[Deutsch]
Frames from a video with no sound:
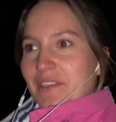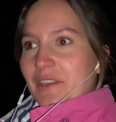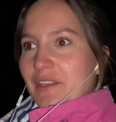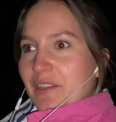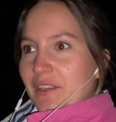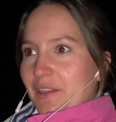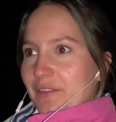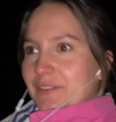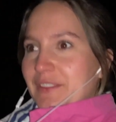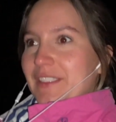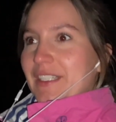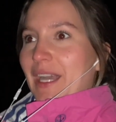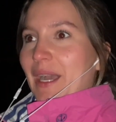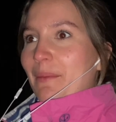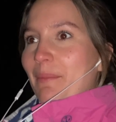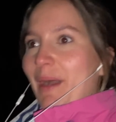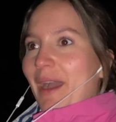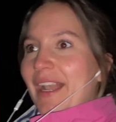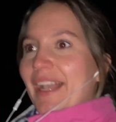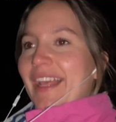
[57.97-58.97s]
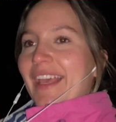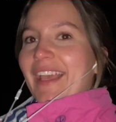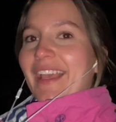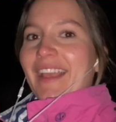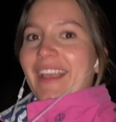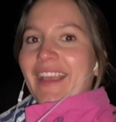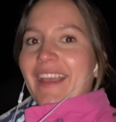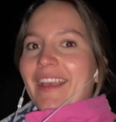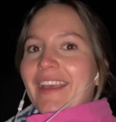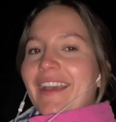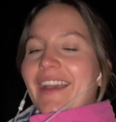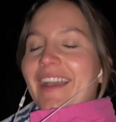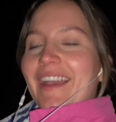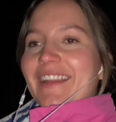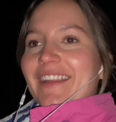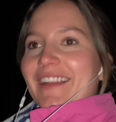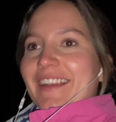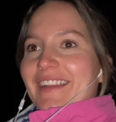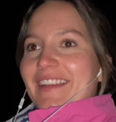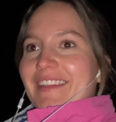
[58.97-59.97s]
Ich hoffe, die haben alle
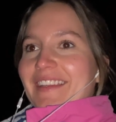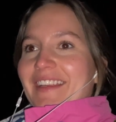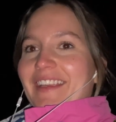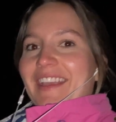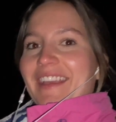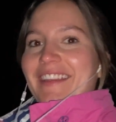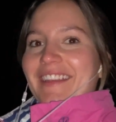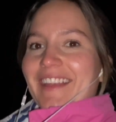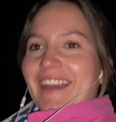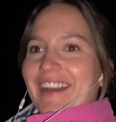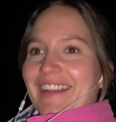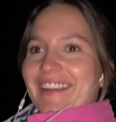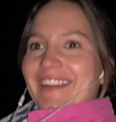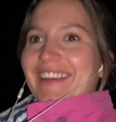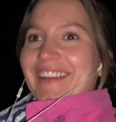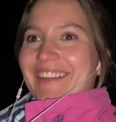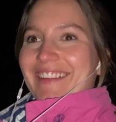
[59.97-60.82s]
eine Lichterkette an.